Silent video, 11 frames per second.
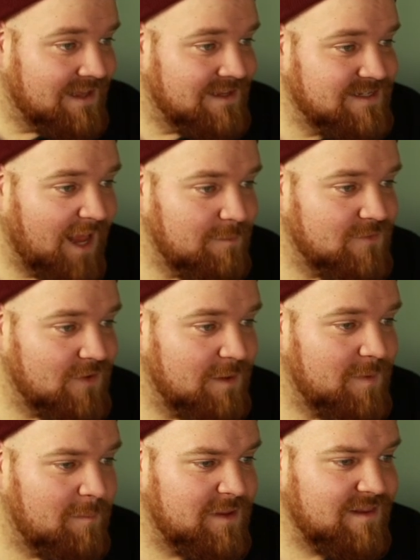Ich habe
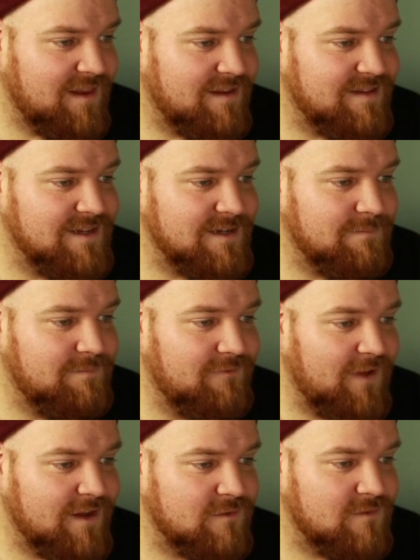soeben im Internet Ihre
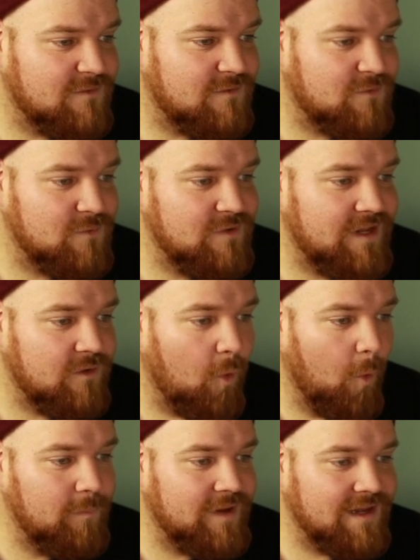Bewertung zu den
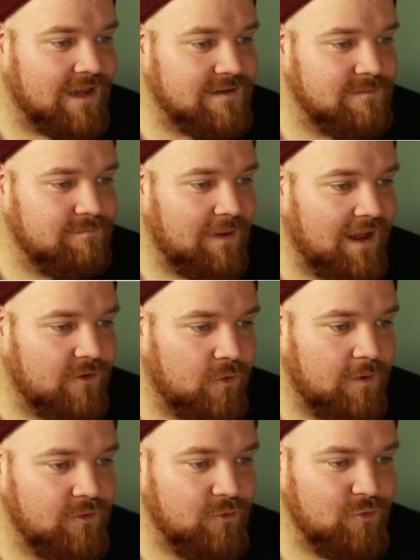oben genannten Part
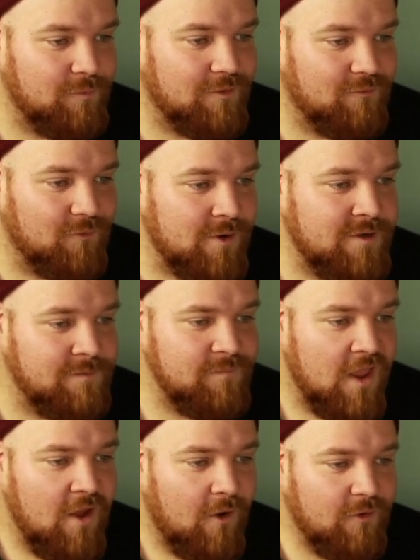über YouTube gefunden
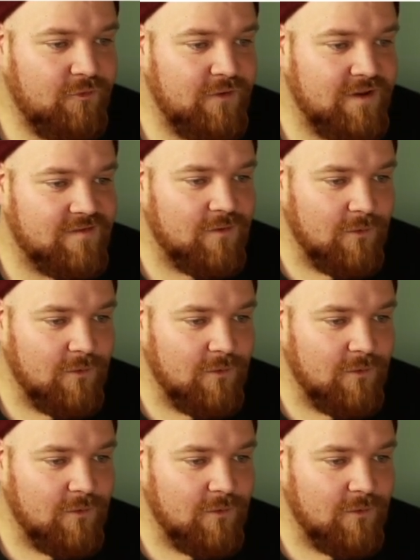und finde es